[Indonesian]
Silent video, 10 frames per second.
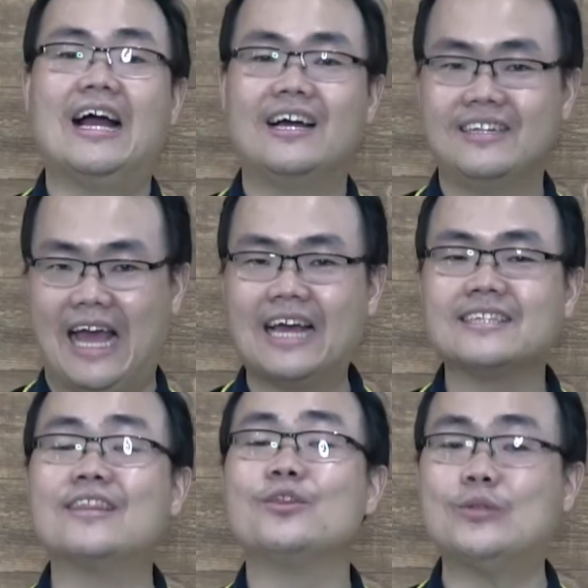Nah,
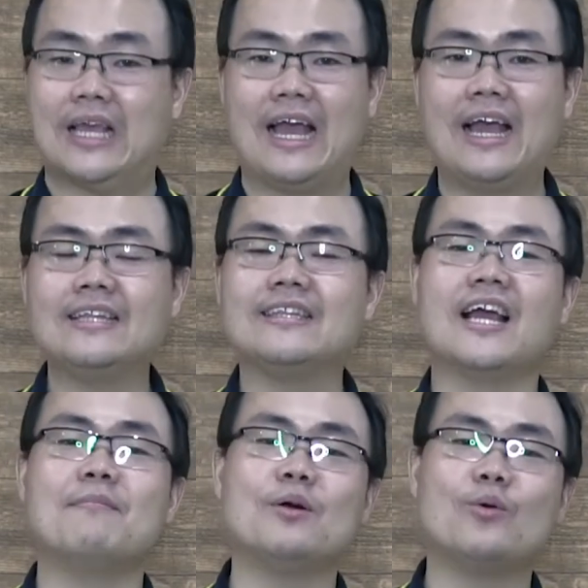tentunya
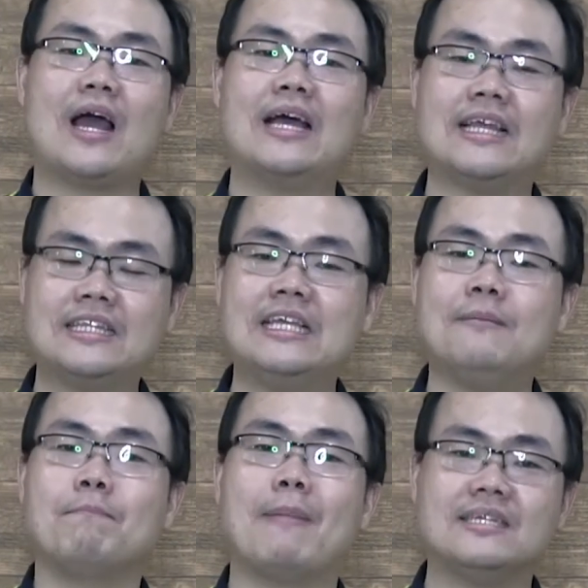dengan pengurangan tadi
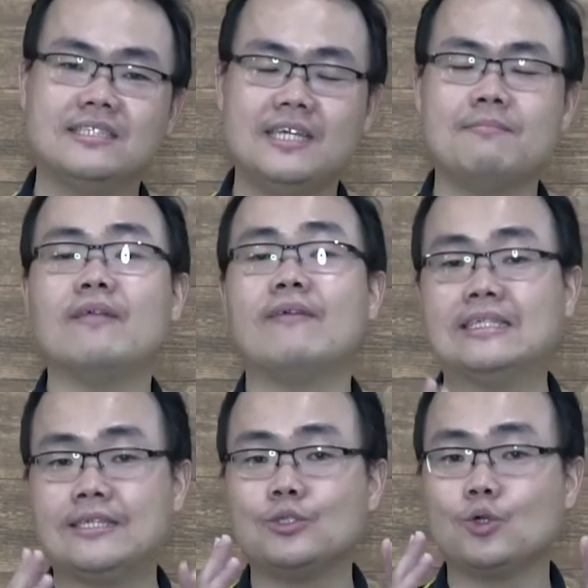pasti
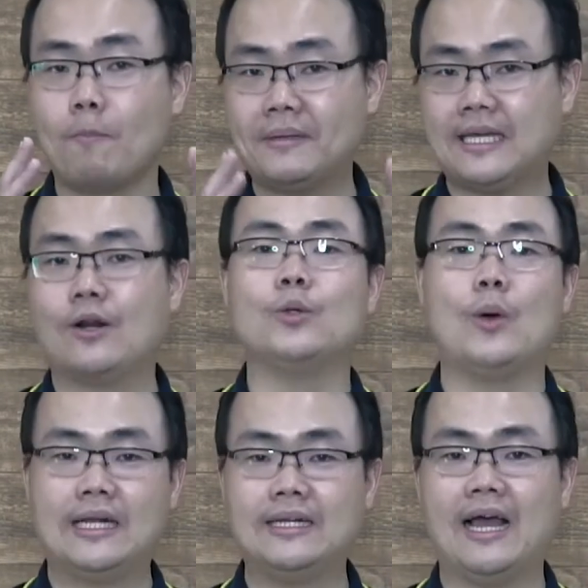manfaatnya cukup besar untuk
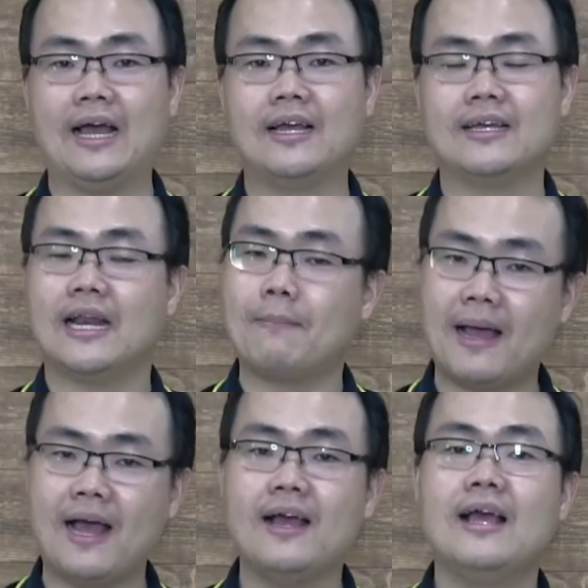Anda.
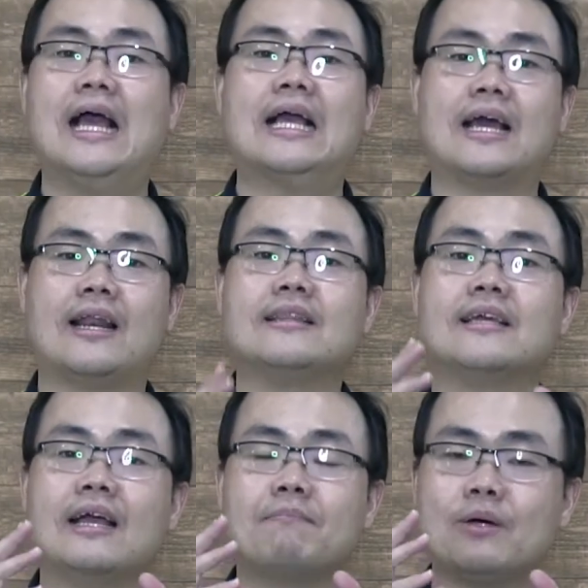Kenapa? Karena
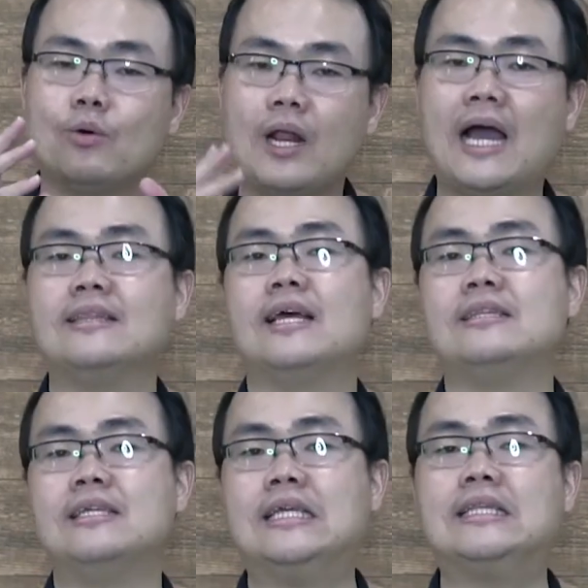dengan pengurangan
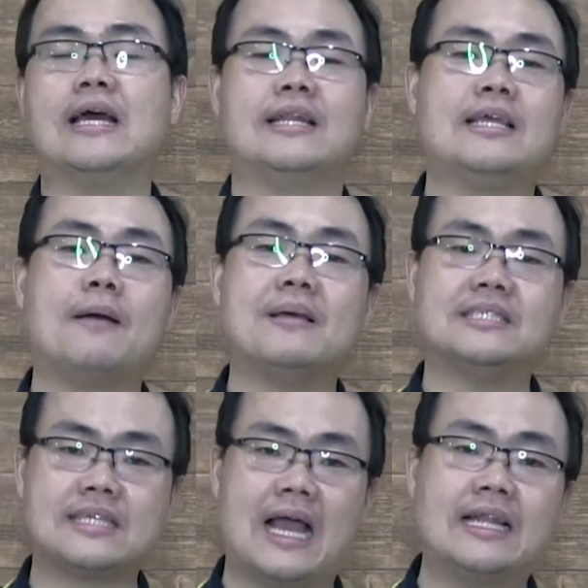tadi, dana yang biasanya